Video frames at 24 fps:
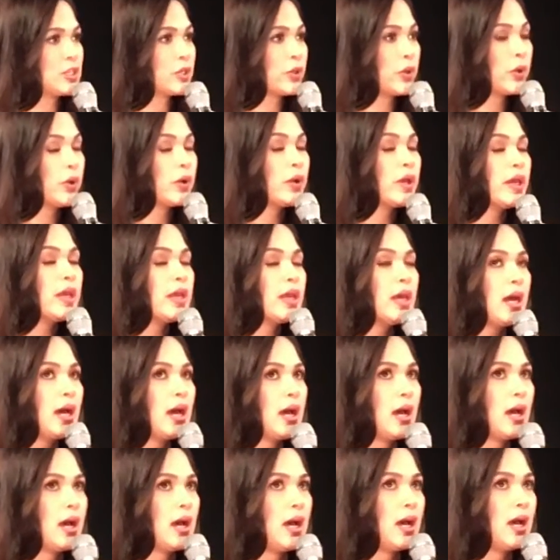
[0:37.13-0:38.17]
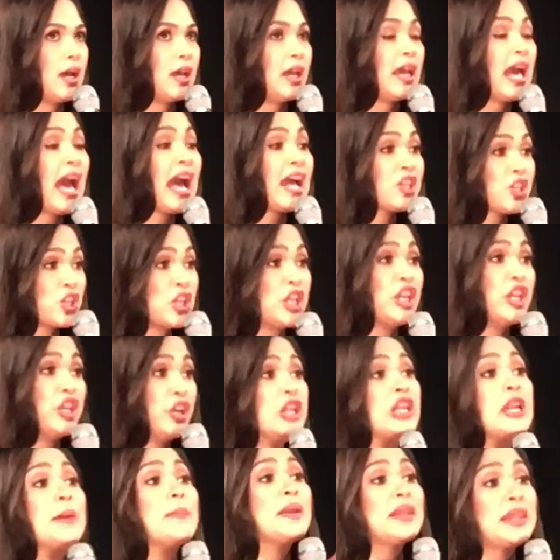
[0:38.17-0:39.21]
So, uh, actually,
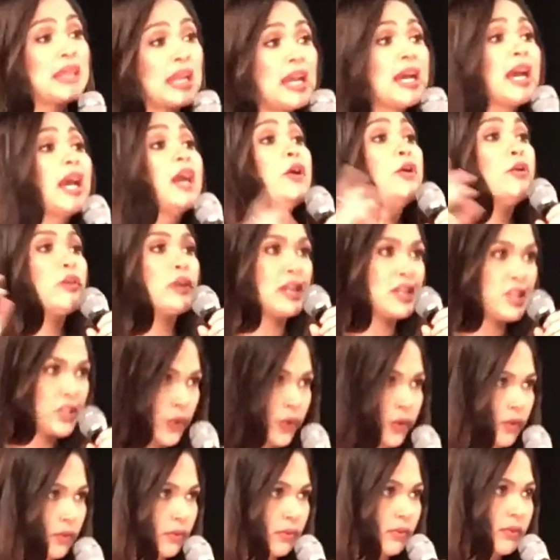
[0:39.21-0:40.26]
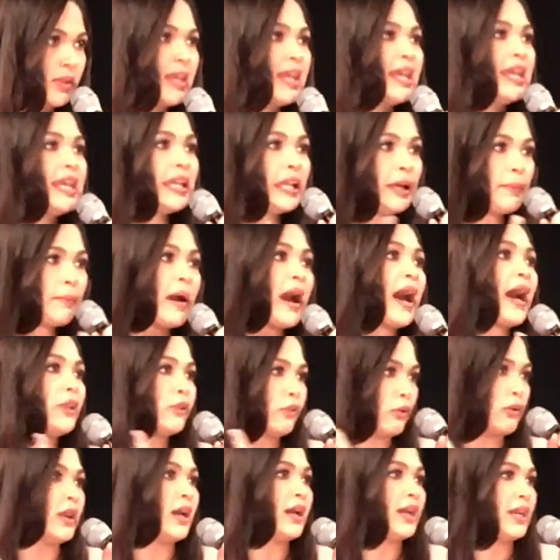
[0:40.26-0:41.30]
yun naman talaga yung rason.
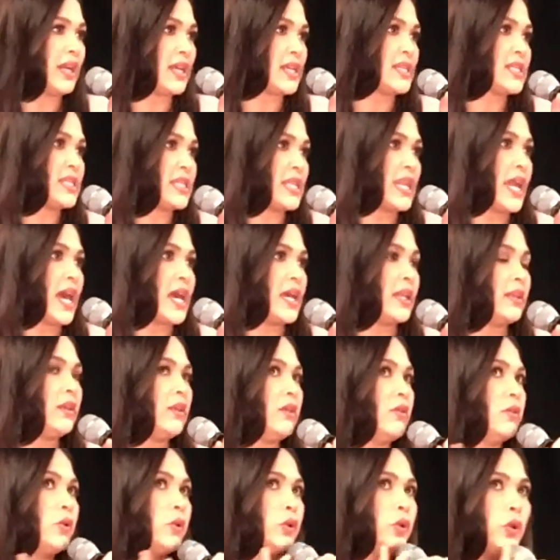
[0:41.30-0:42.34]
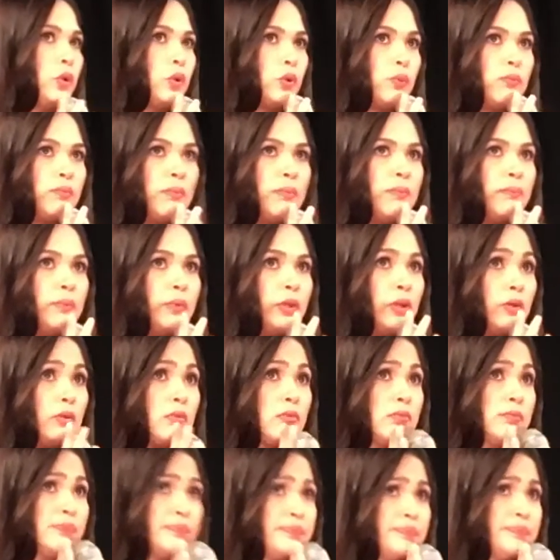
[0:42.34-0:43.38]
Hinabaan ko lang ng slide yung, yung,
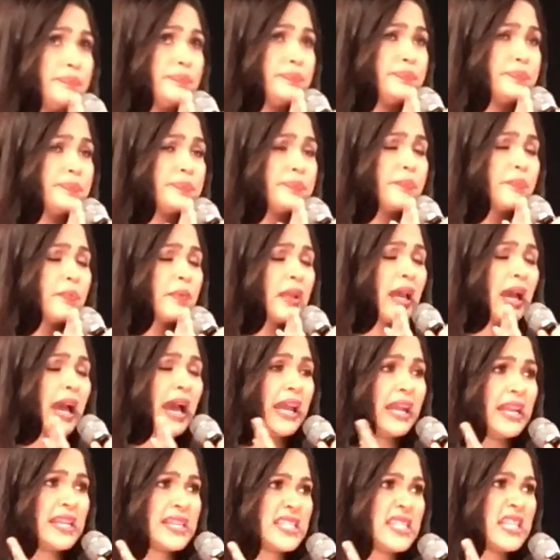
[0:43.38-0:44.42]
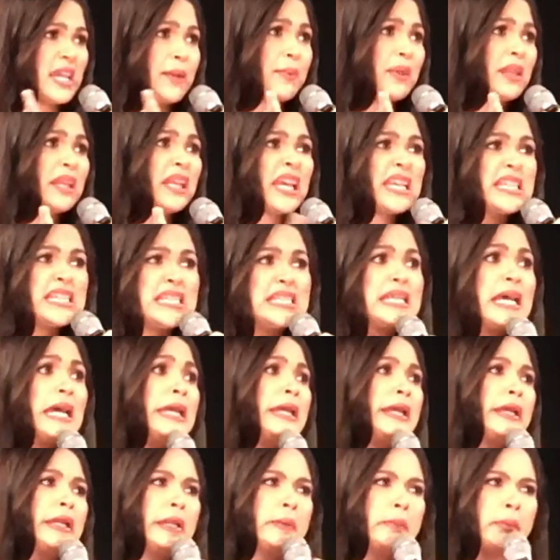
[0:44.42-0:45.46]
yung alis namin. Kasi
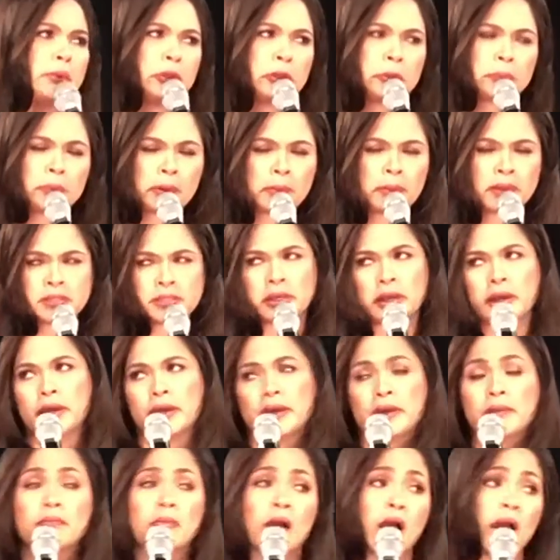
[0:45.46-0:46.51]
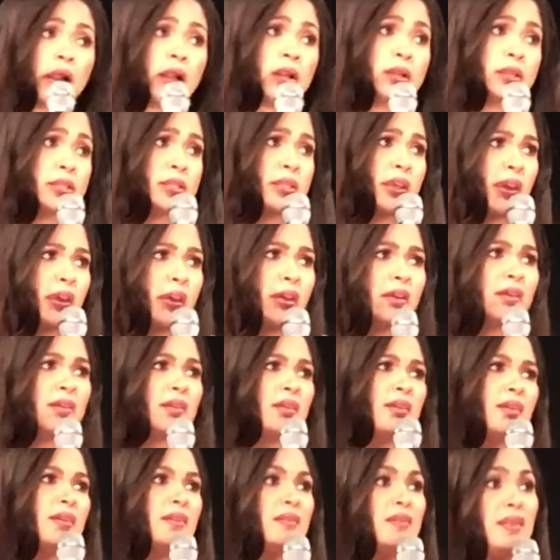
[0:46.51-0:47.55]
sayang naman yung pamasahe, Mars eh.
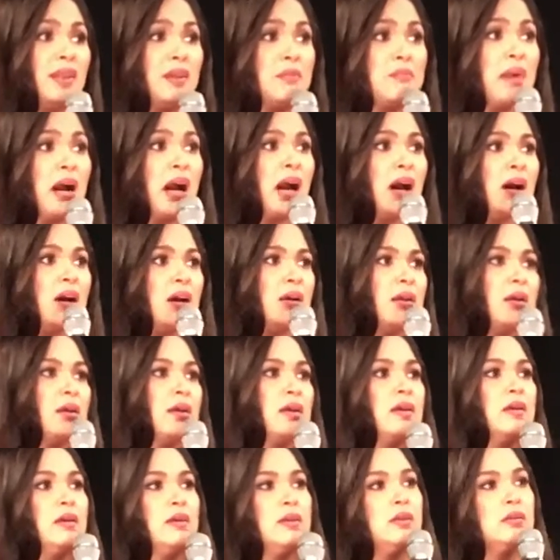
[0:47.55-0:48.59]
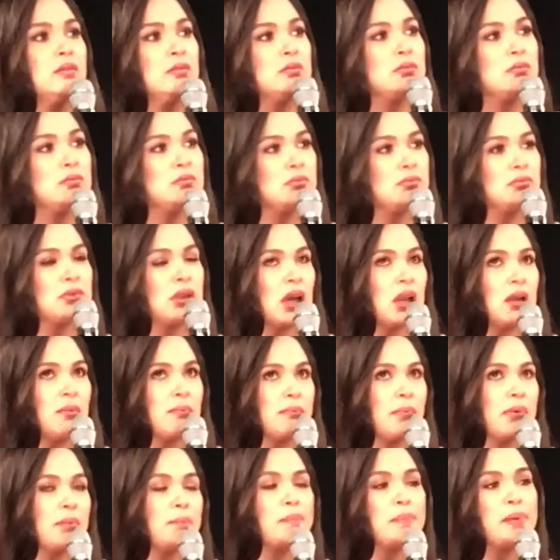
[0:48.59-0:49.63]
Diba? Correct. Yung
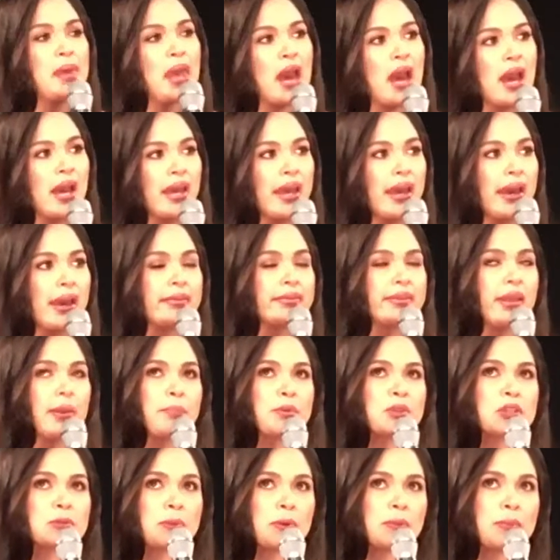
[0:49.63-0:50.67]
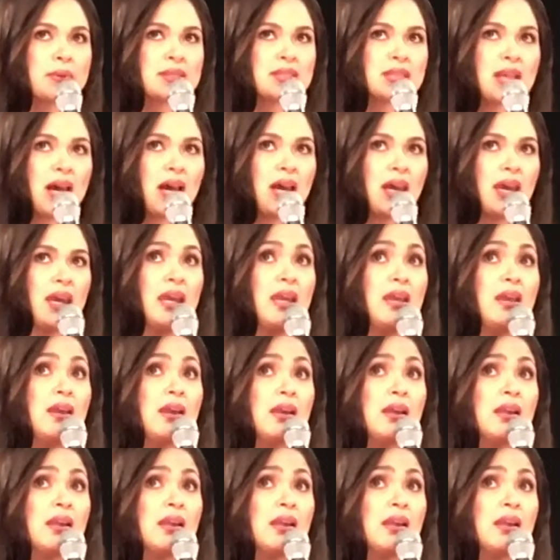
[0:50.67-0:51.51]
babiyahe, tapos pamasahe.